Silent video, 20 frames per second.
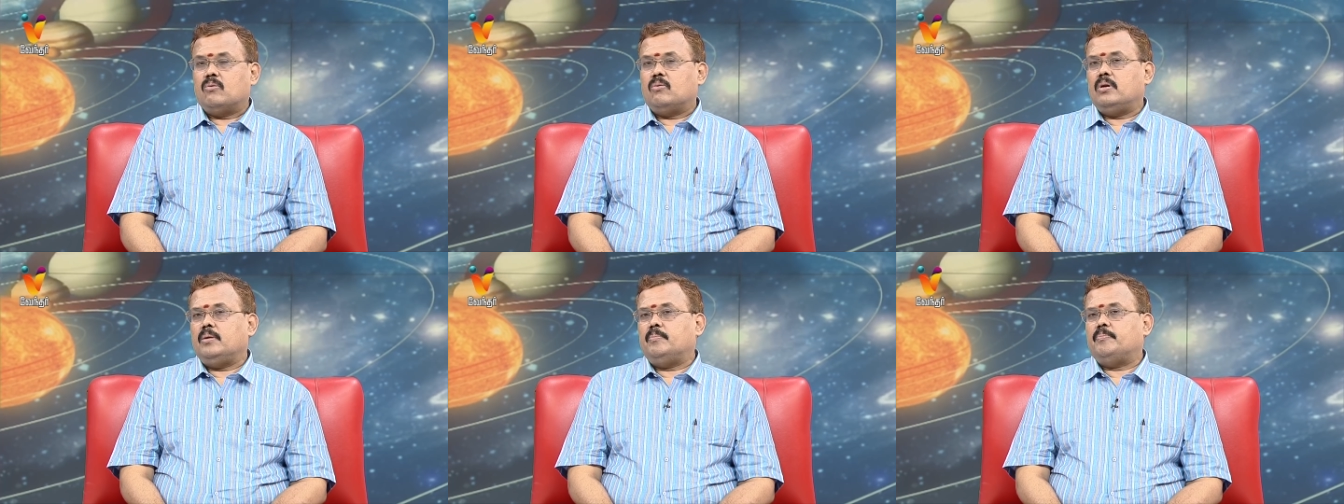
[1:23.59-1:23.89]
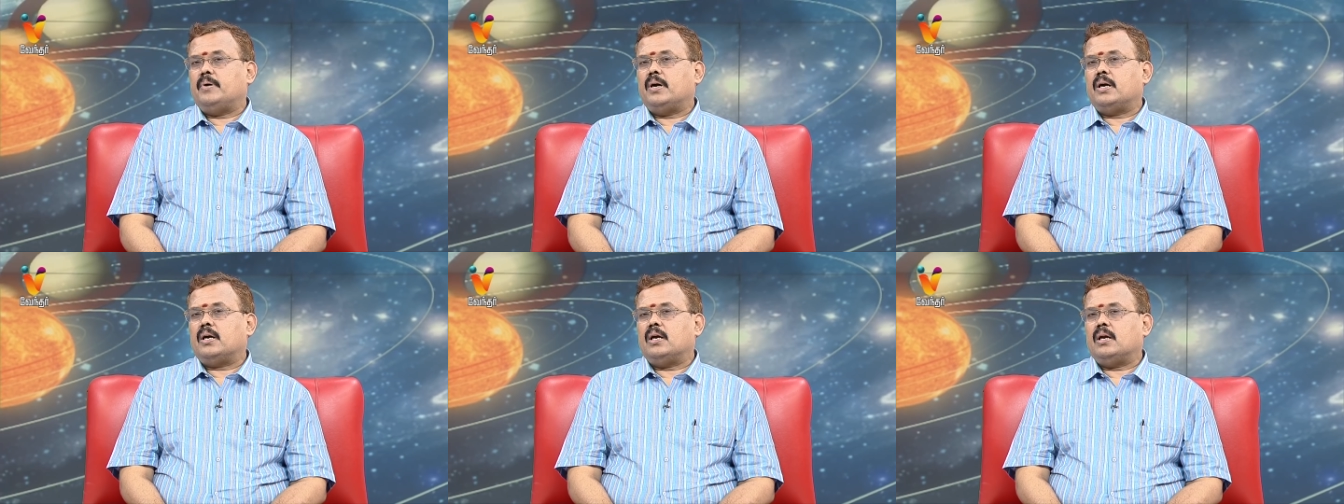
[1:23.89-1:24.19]

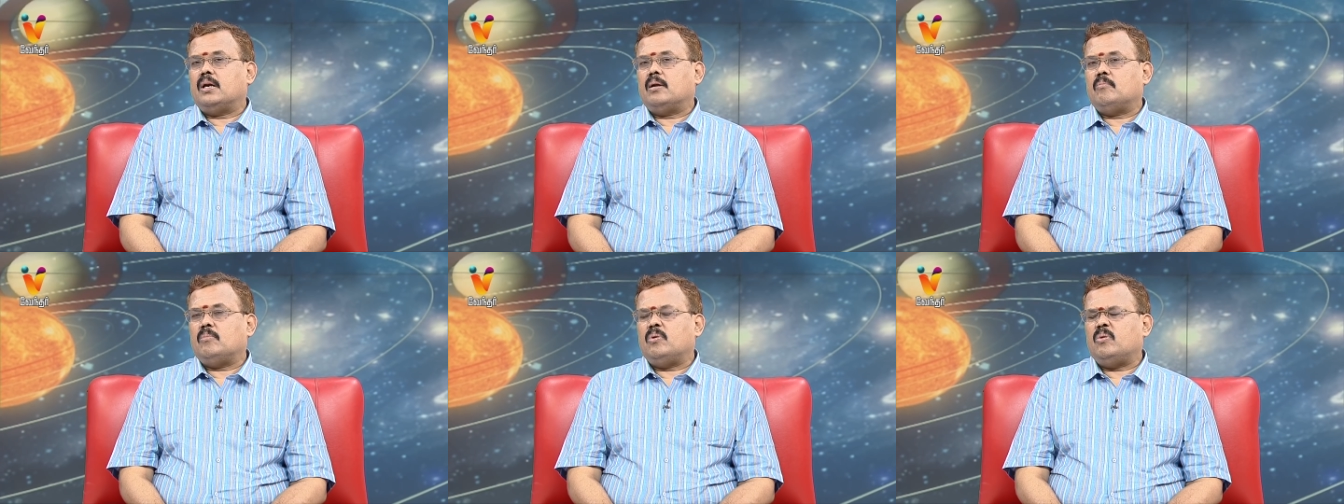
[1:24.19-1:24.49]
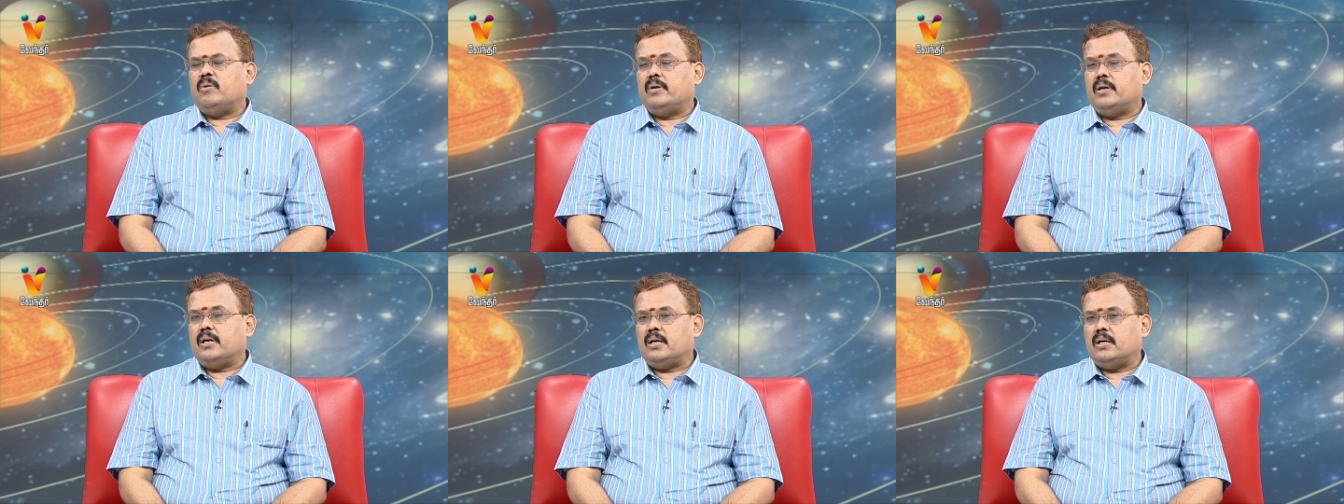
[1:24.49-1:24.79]
குறிப்பாக
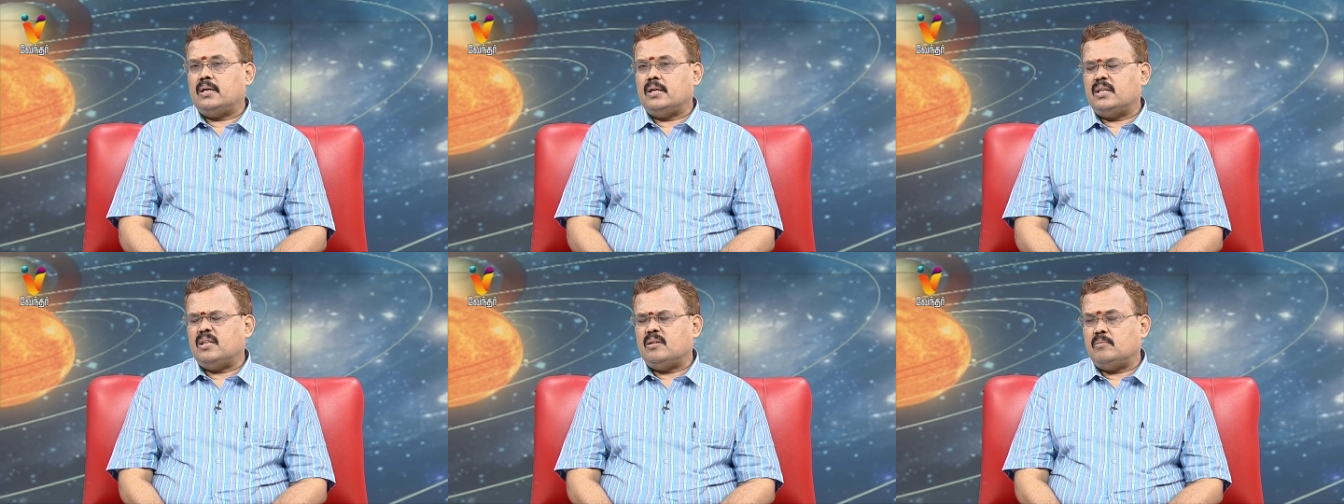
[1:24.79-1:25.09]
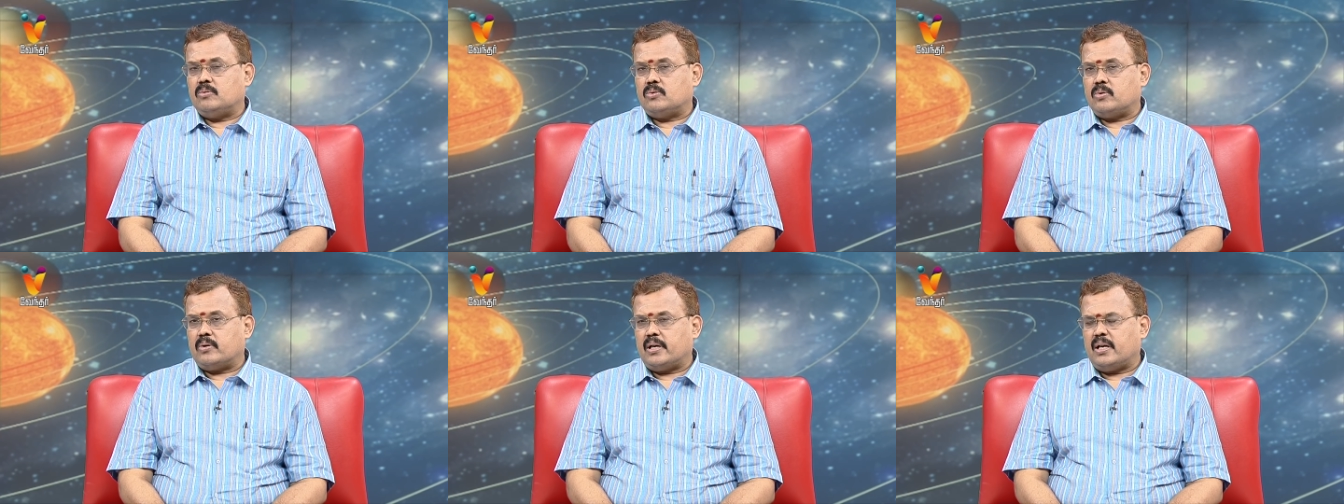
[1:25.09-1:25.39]
நம்மளுடைய
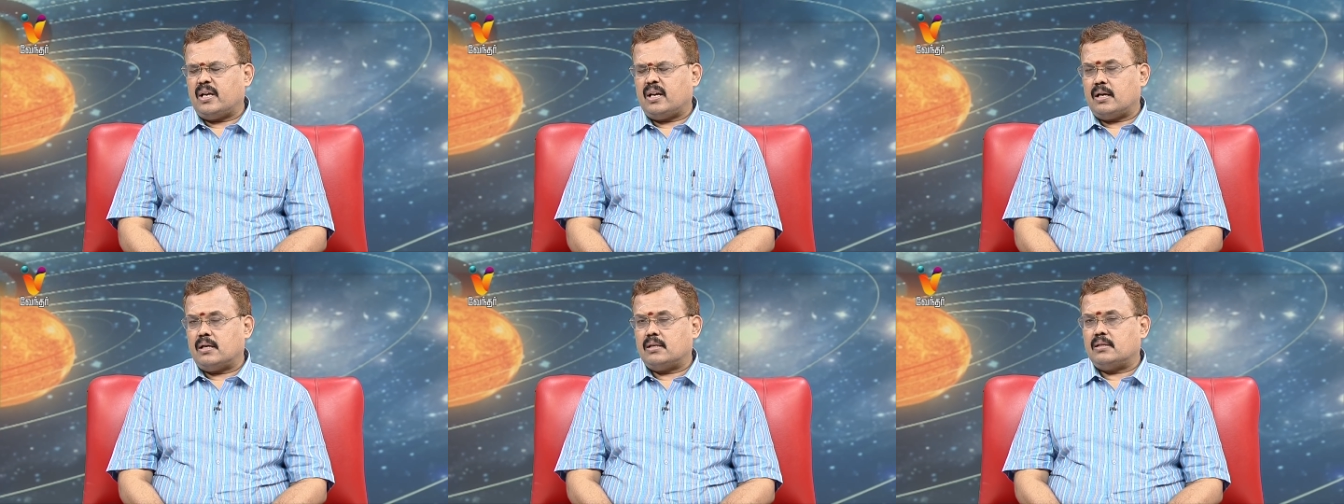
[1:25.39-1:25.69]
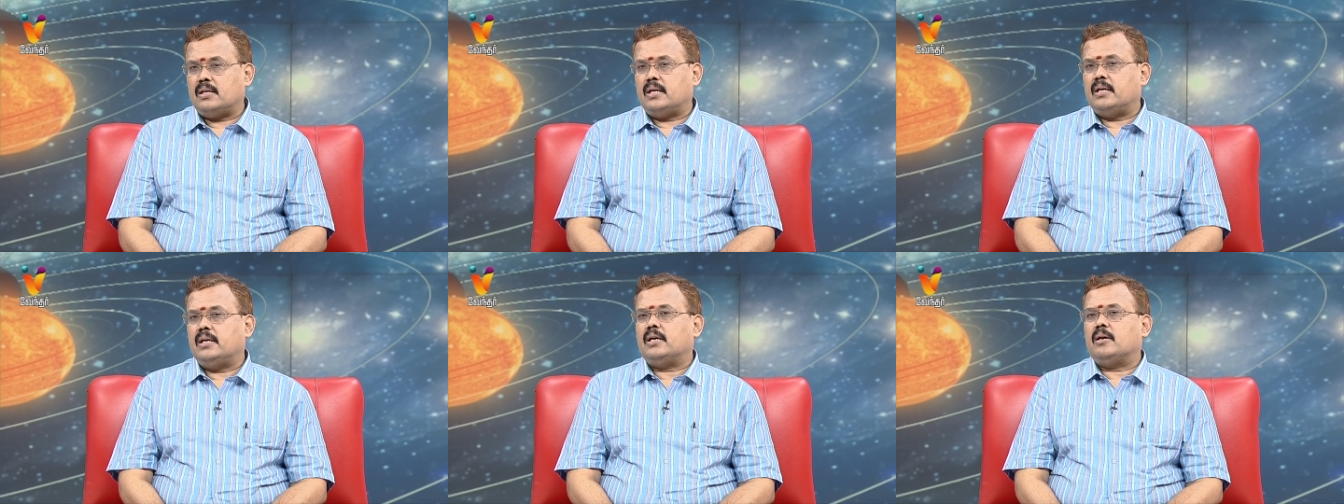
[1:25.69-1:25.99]
நீதித்துறையால்
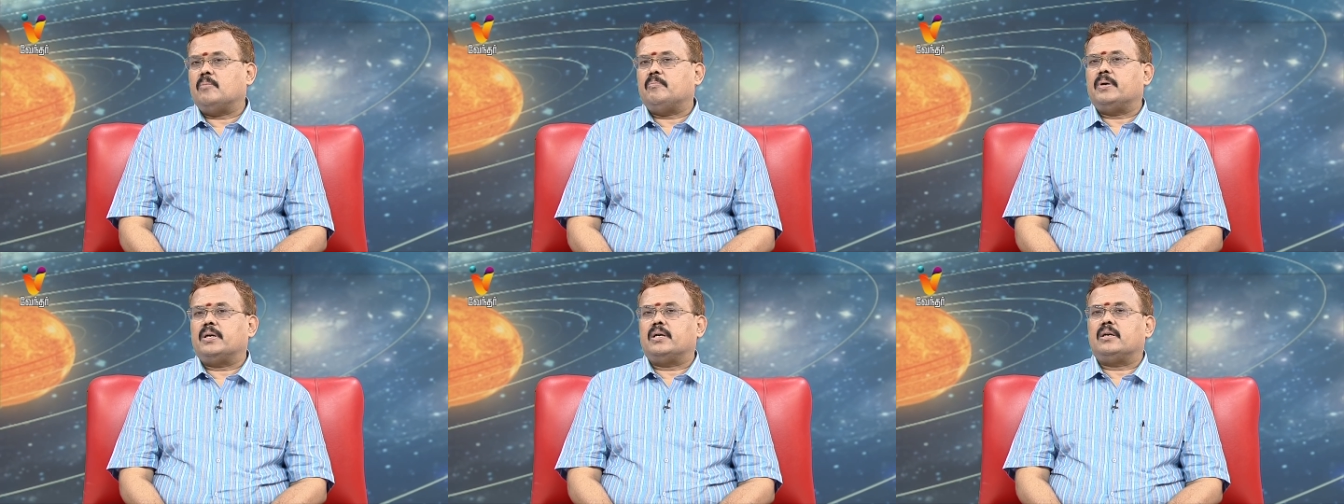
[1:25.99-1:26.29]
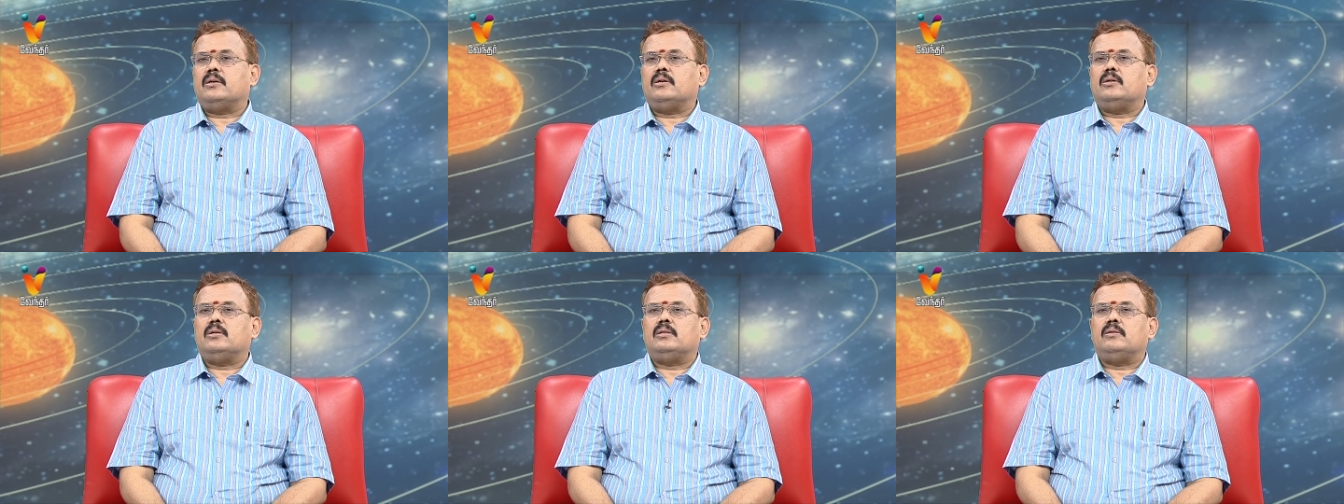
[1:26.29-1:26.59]

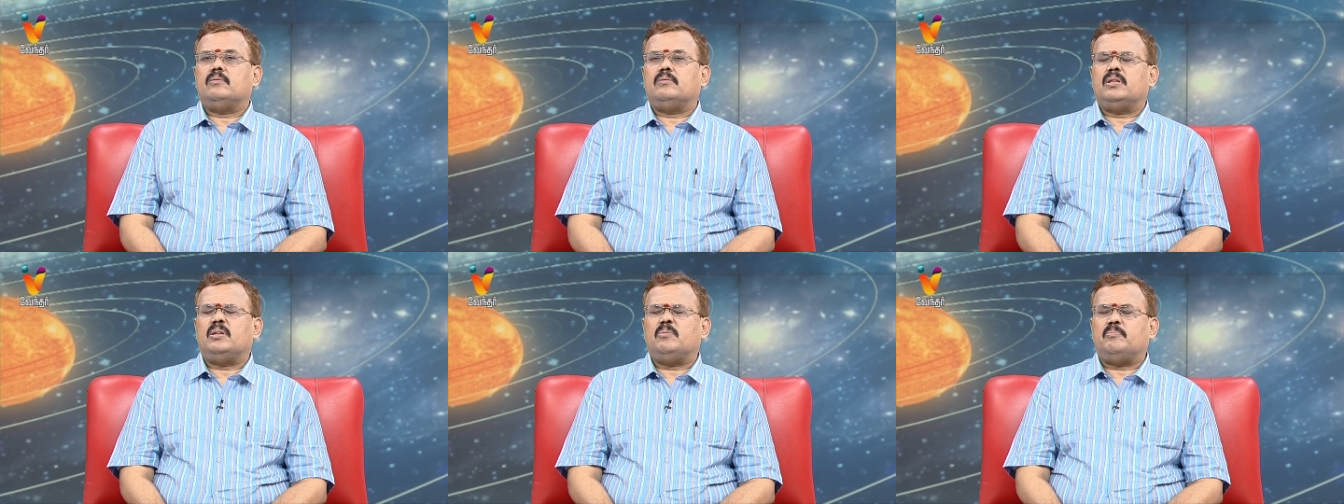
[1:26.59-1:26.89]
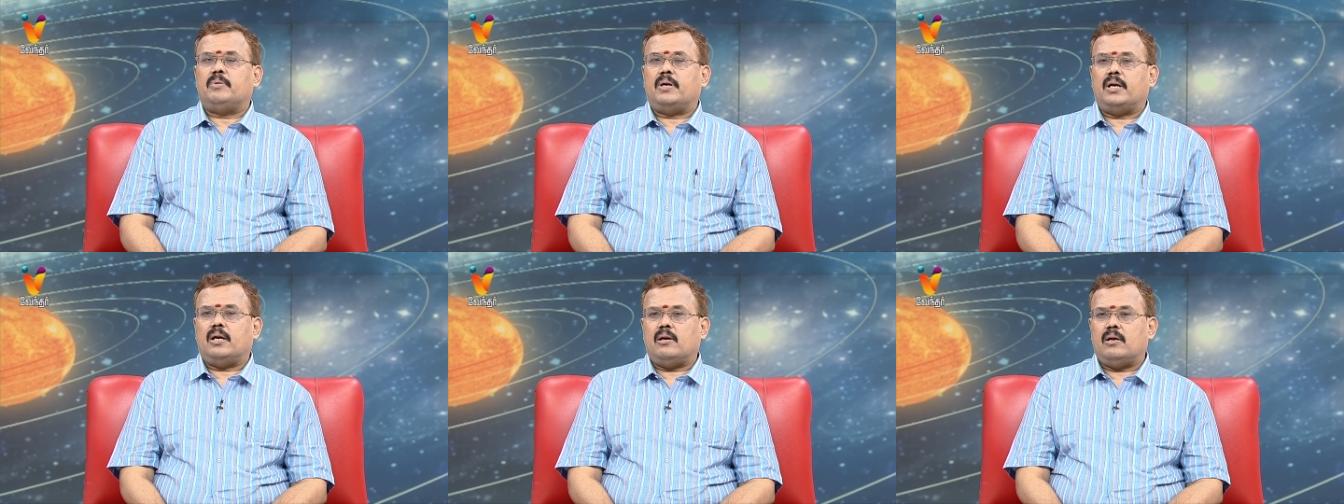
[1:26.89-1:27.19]
தண்டிக்கப்பட்டு இது வந்து
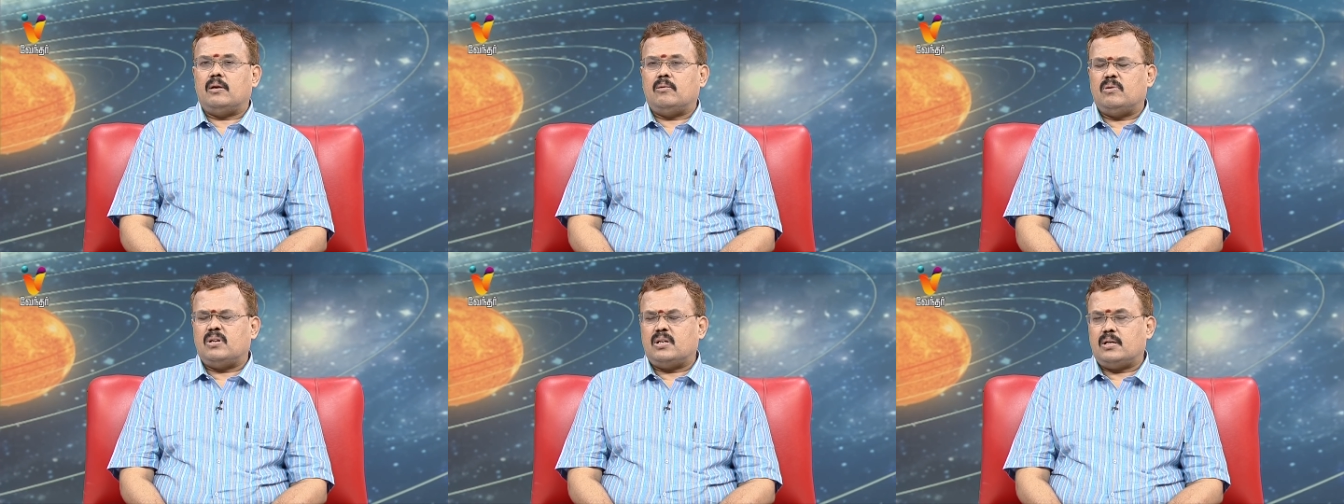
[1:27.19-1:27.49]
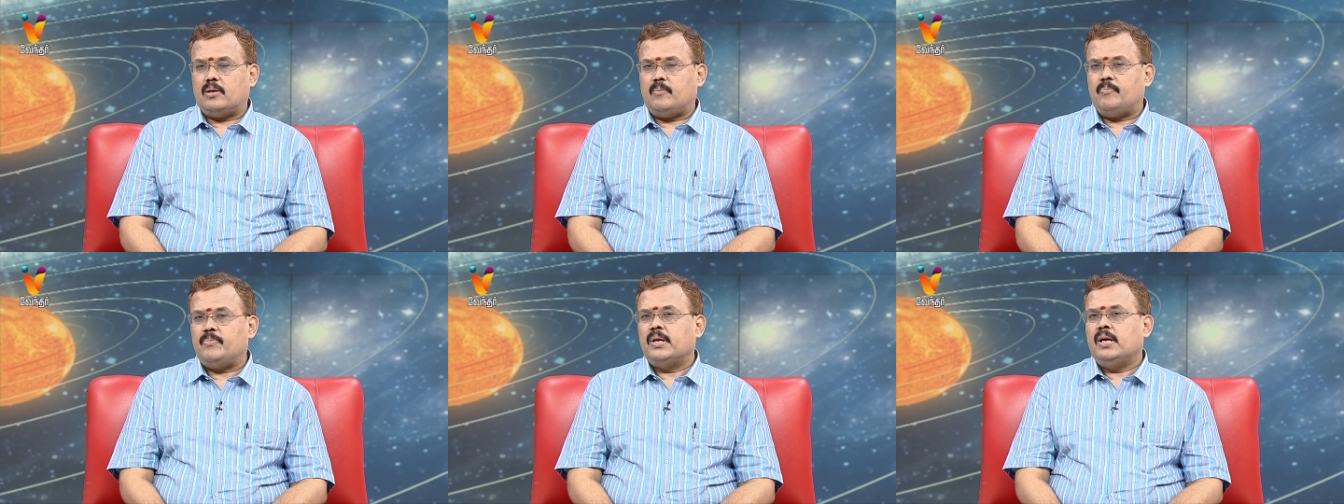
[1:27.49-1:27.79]
பல
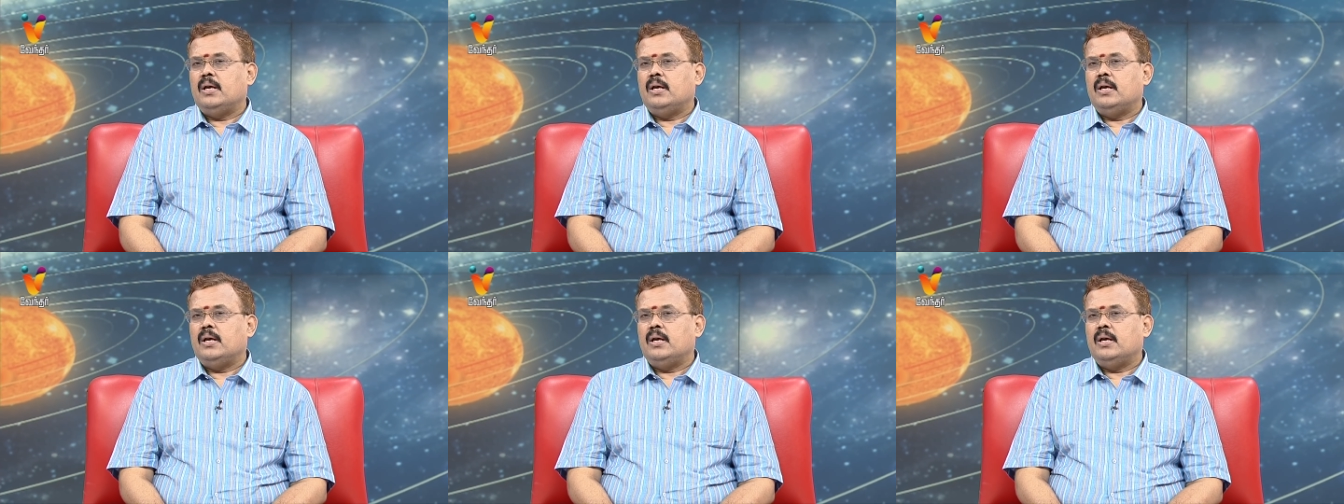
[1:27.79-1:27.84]
அளவுக்கு